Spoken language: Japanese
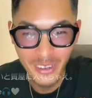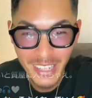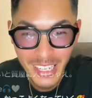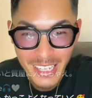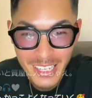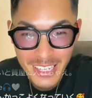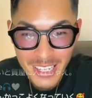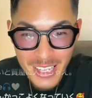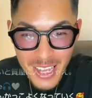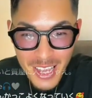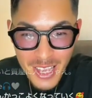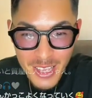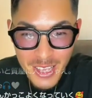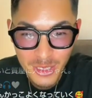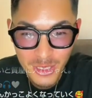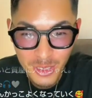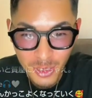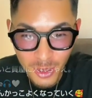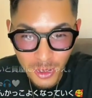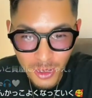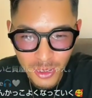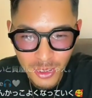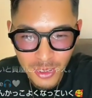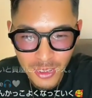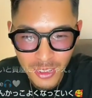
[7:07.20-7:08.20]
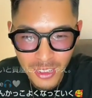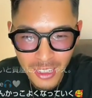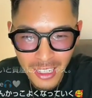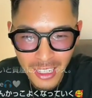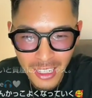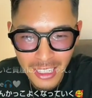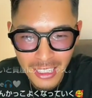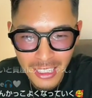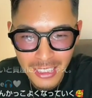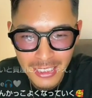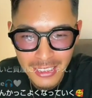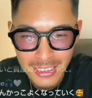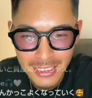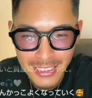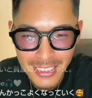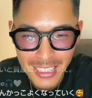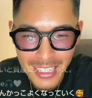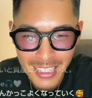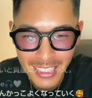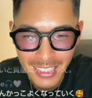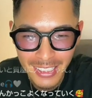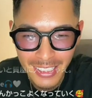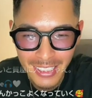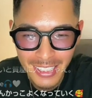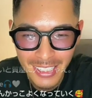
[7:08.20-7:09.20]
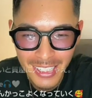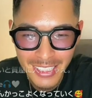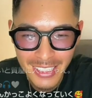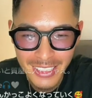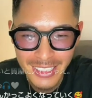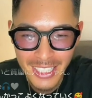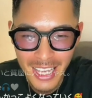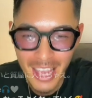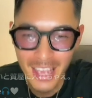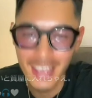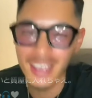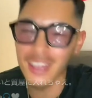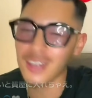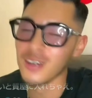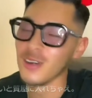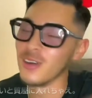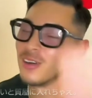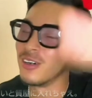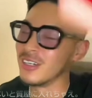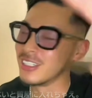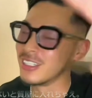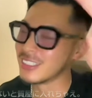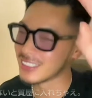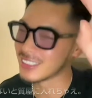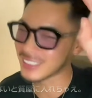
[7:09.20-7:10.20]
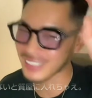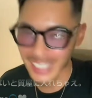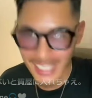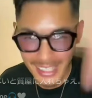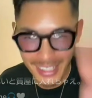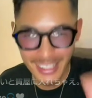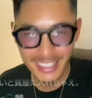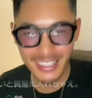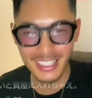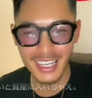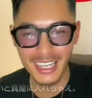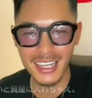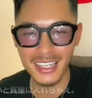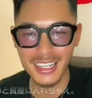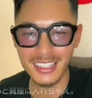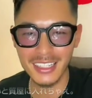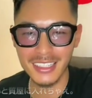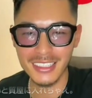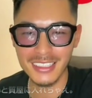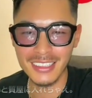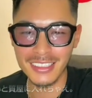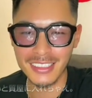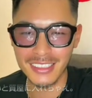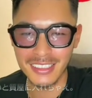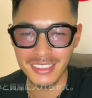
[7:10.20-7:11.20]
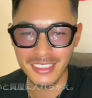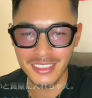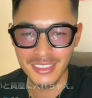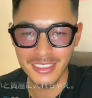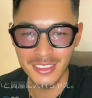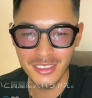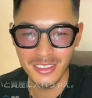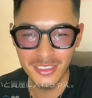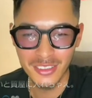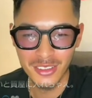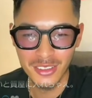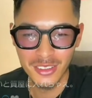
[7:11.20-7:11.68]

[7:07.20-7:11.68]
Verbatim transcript: えお金ないと質屋に入れちゃえ絶対あかんです